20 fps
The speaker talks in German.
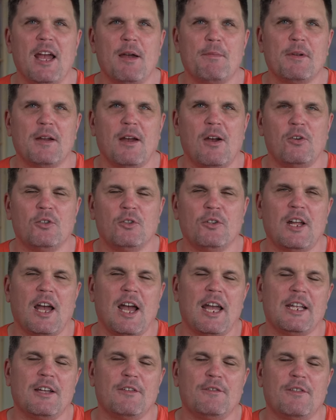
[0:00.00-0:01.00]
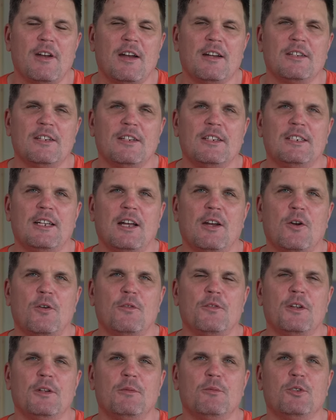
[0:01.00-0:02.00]
abgehauen oder ein
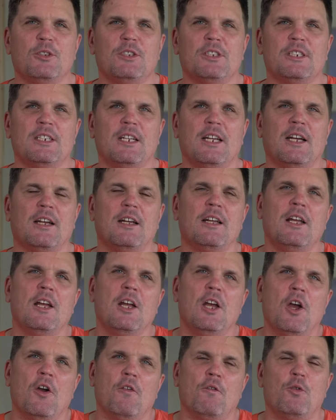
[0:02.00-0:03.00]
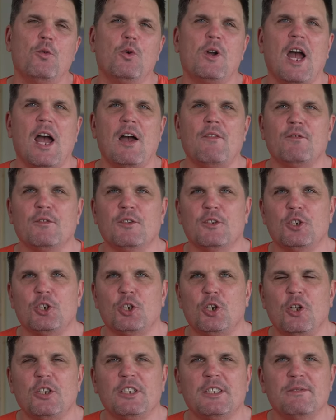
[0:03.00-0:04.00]
Daraufhin musste der Flughafen
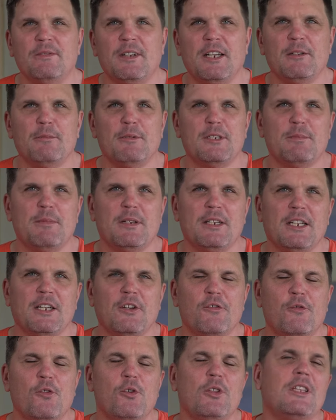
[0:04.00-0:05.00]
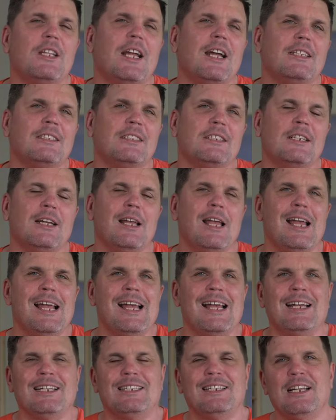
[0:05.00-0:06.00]
geschlossen werden, bis man den gefunden hatte.
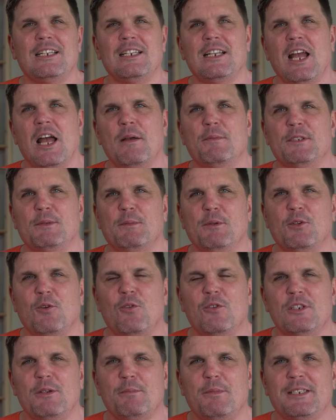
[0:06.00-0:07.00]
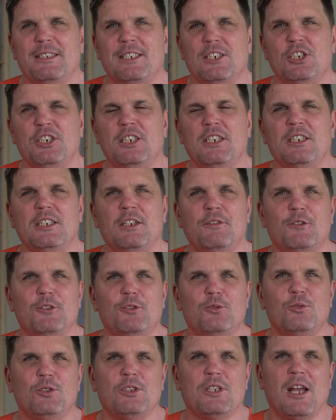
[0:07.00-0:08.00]
Dann gab es betrunkene Passagiere, die
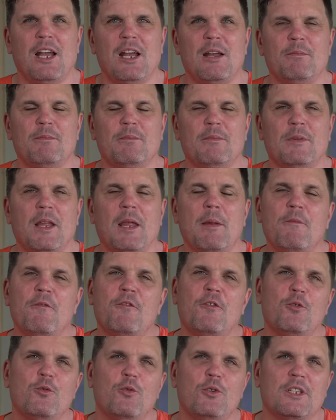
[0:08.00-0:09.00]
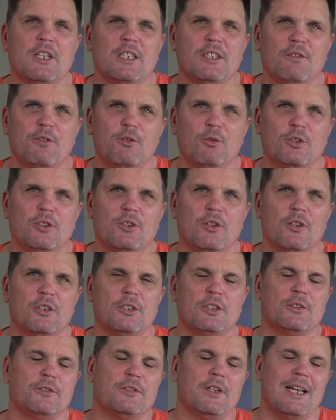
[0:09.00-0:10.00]
versucht haben, im Flug das
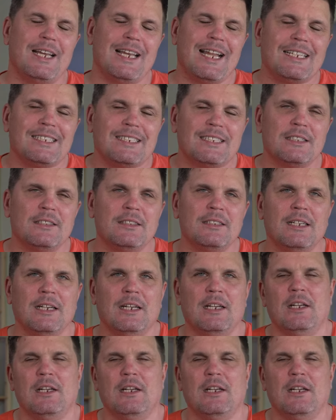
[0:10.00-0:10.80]
Flugzeug zu verlassen.